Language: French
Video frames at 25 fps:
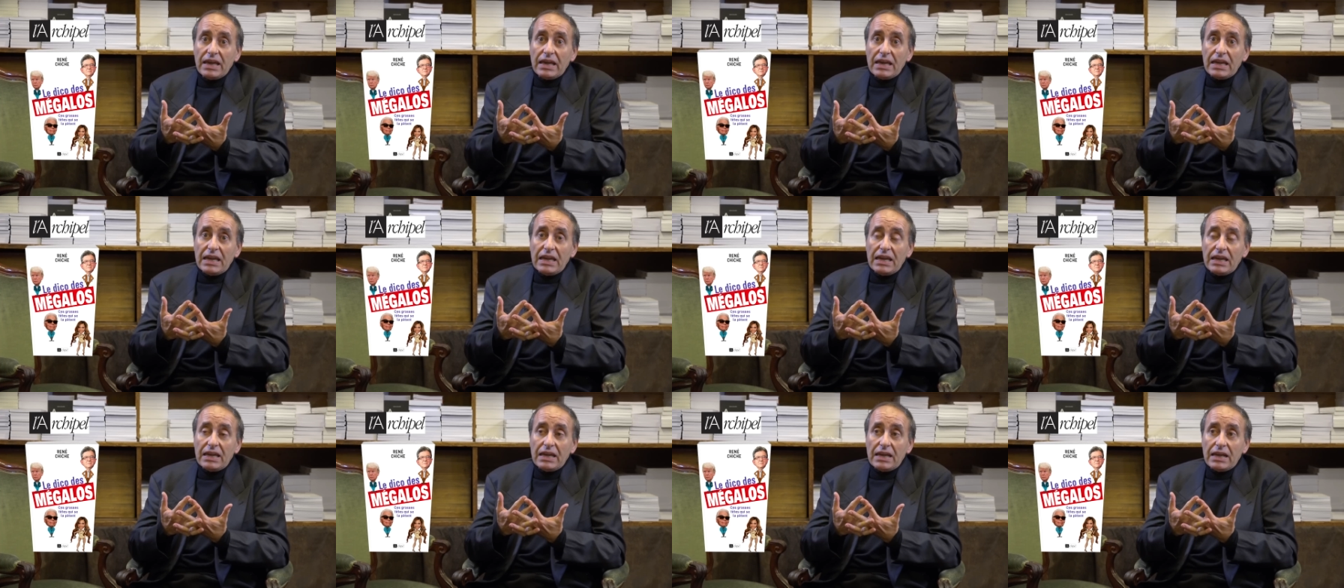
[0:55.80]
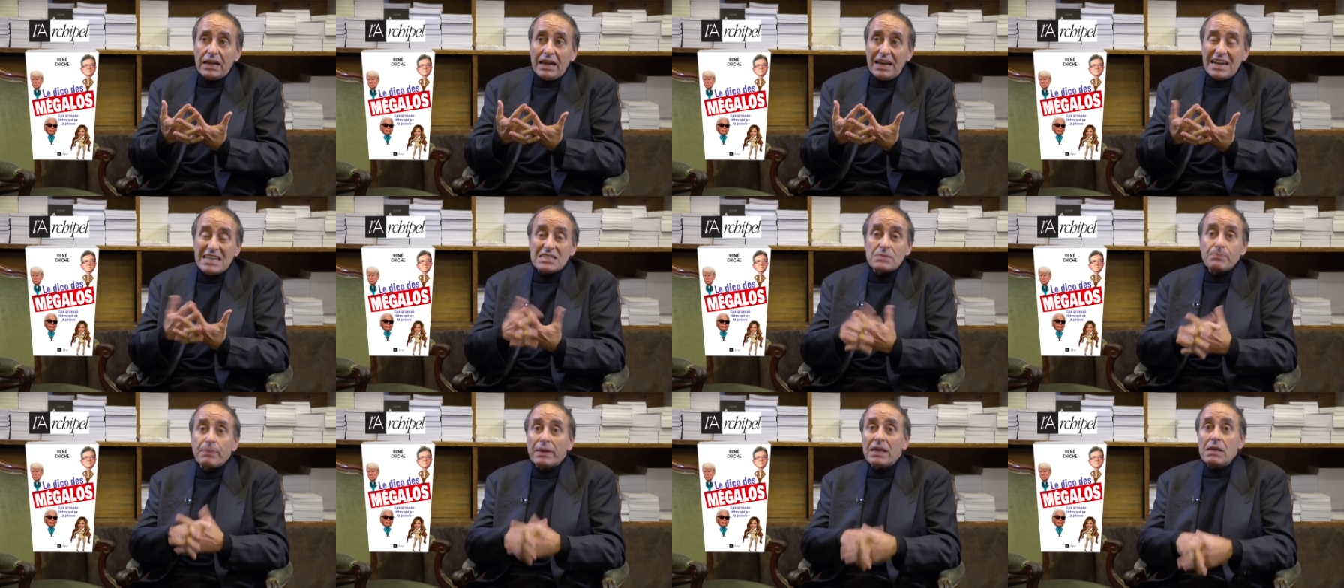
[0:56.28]
et
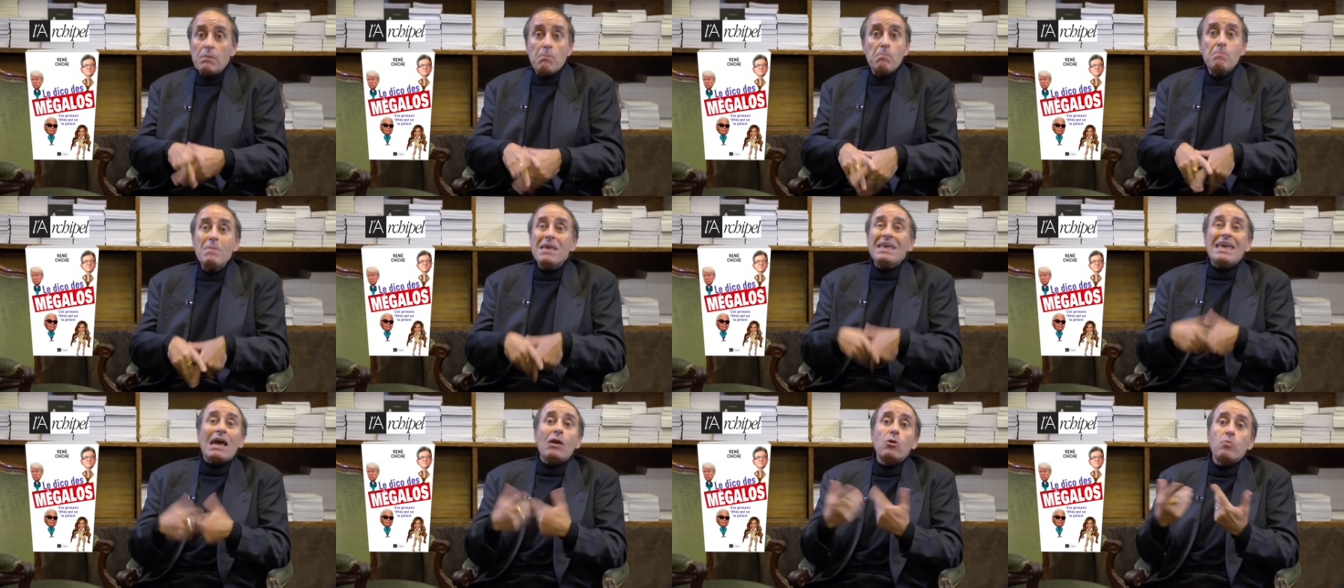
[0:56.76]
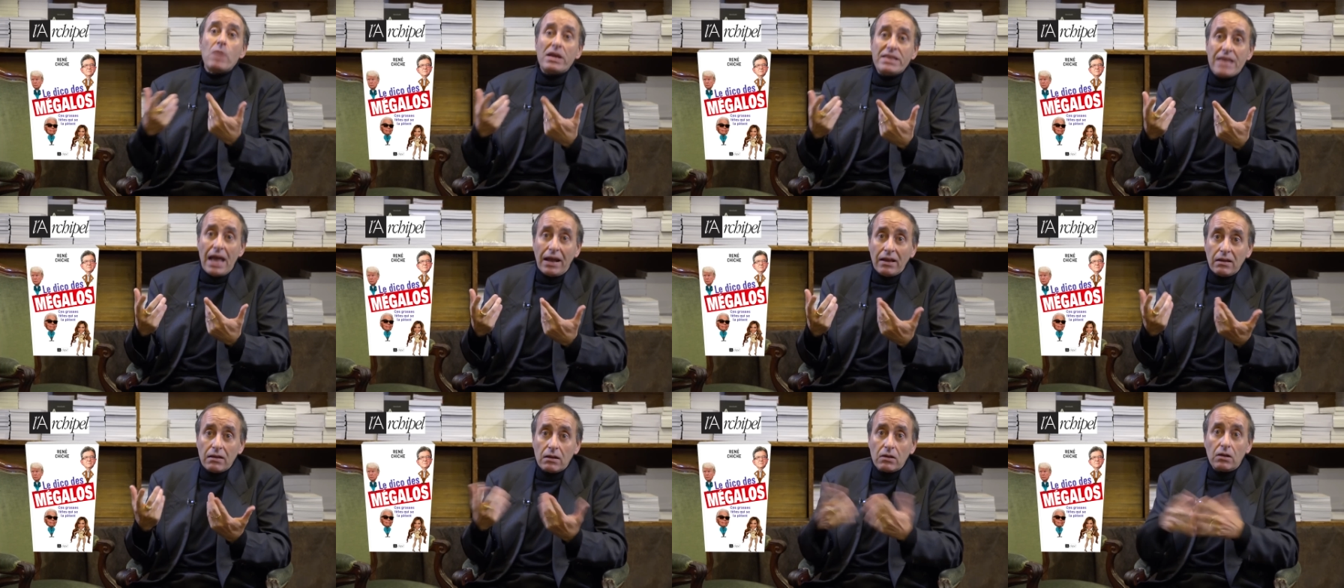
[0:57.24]
l'esprit
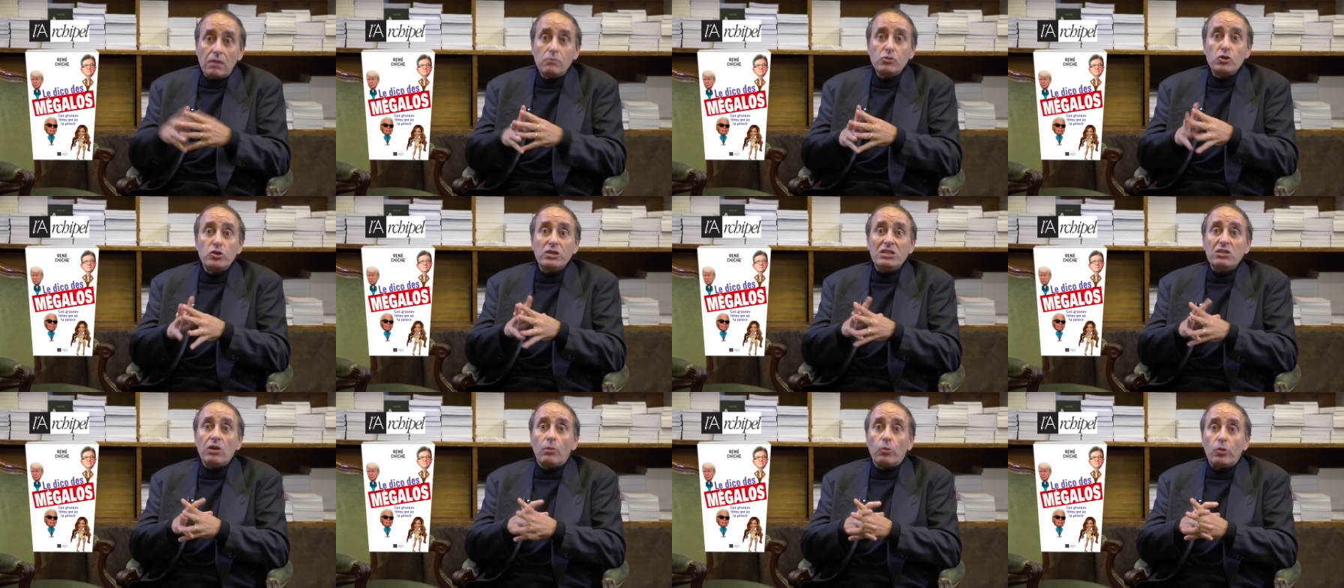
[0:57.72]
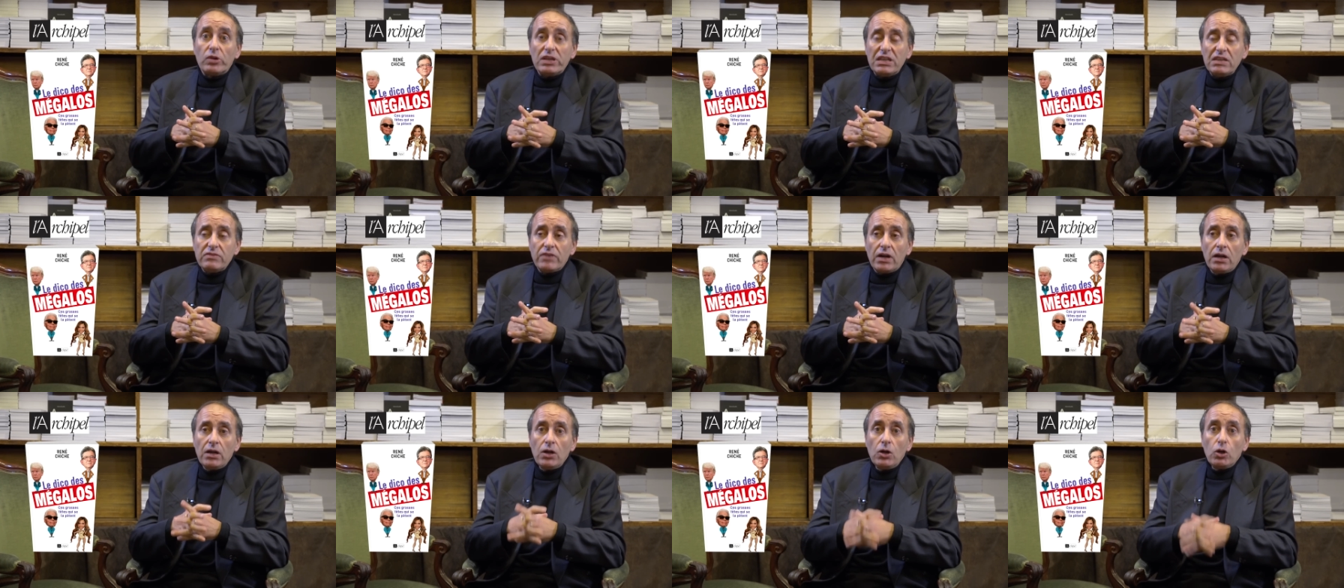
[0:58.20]
mégalomaniaque, comme je le dis dans mon
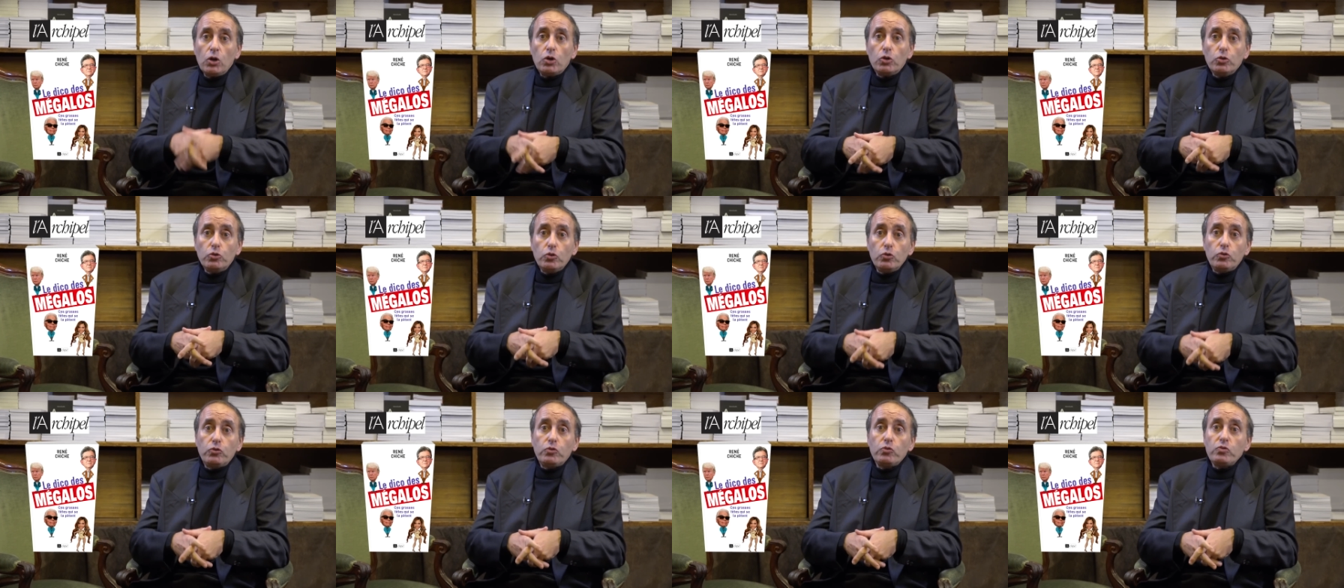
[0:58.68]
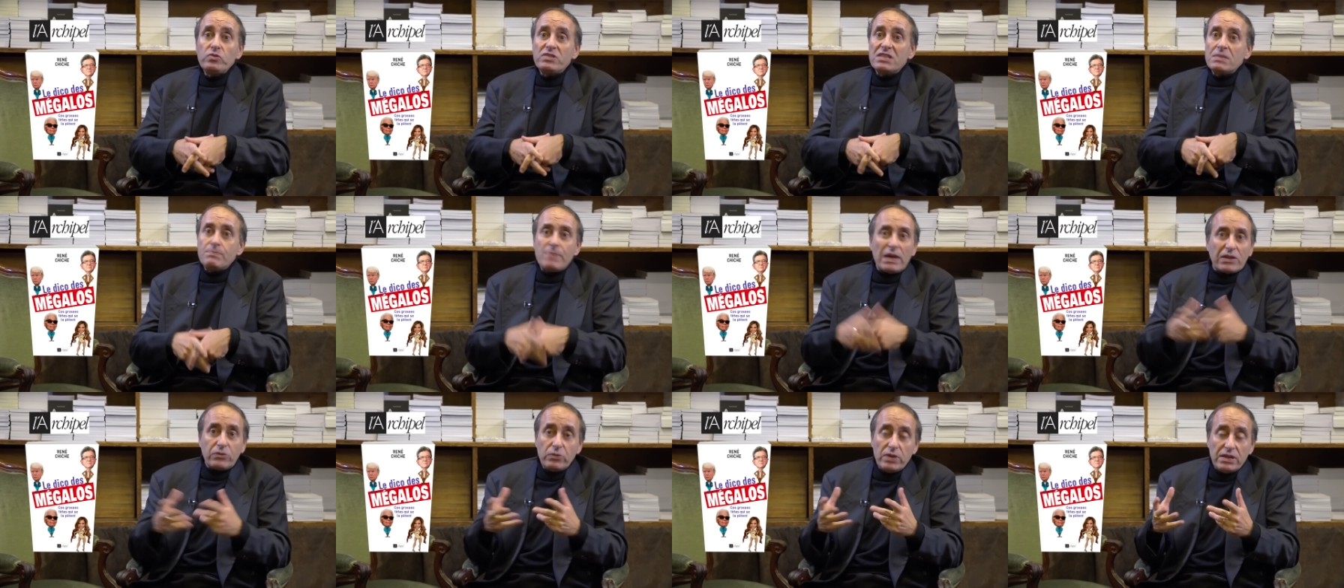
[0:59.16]
livre, de toutes
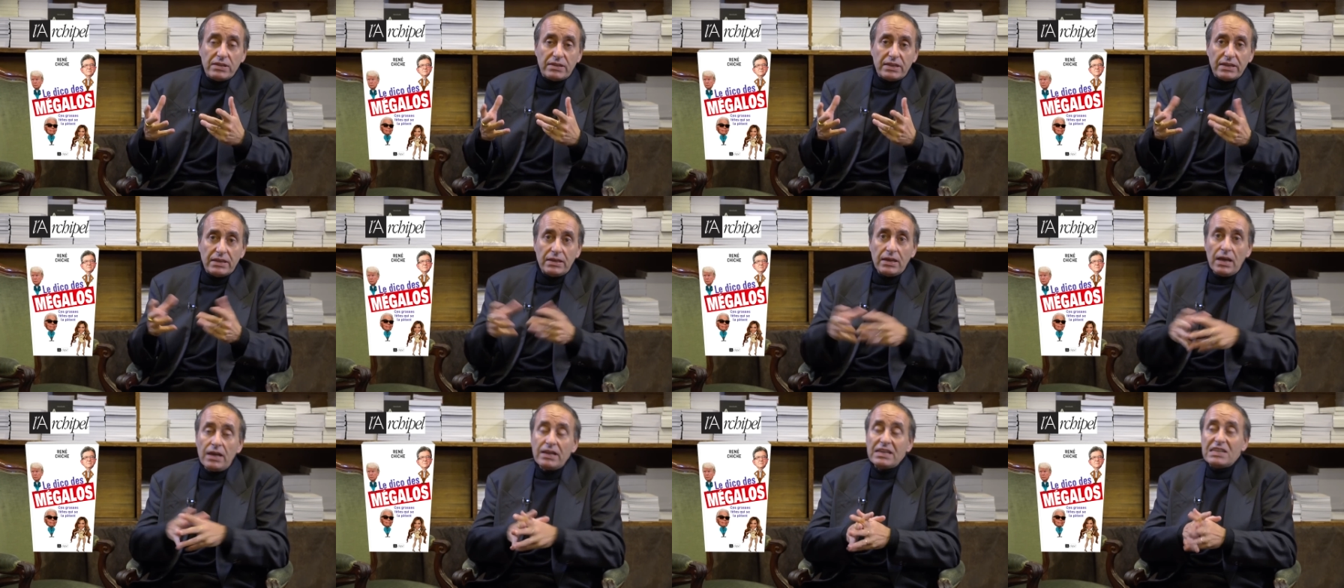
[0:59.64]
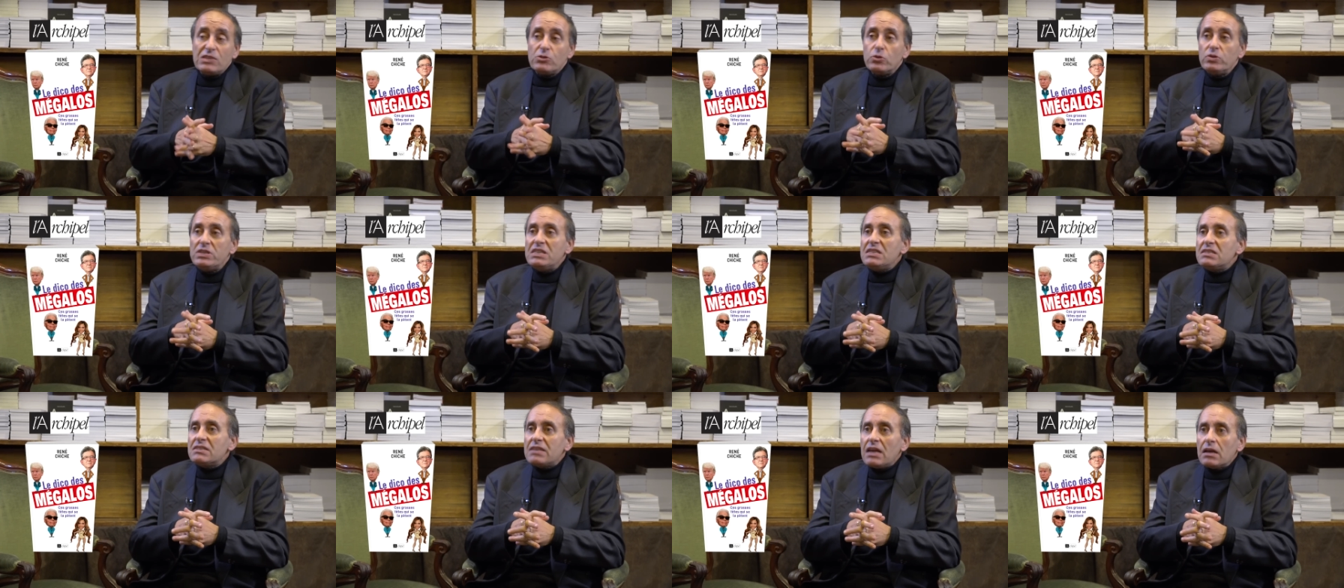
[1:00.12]
ces personnalités qui se
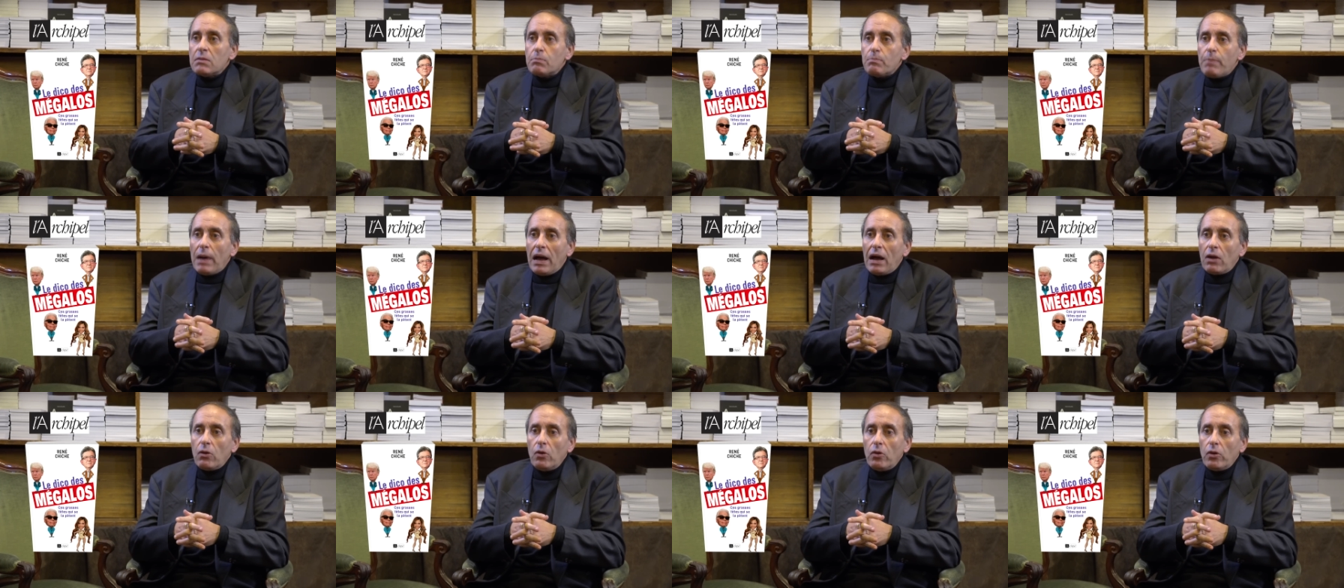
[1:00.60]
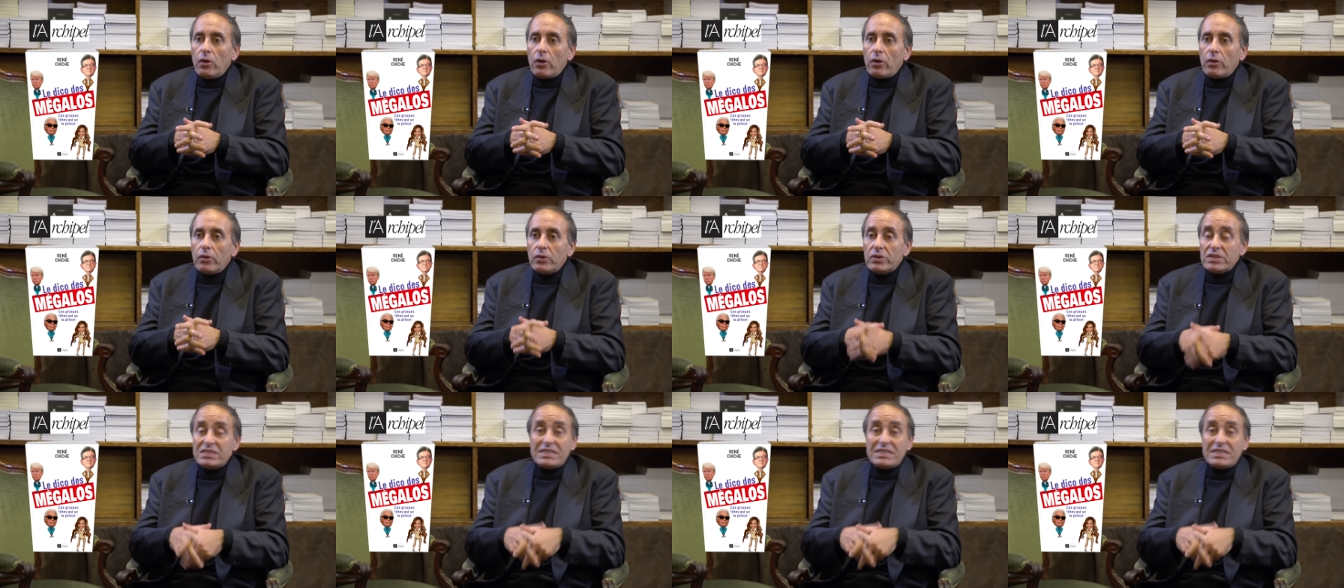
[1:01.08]
distinguent par leurs euh,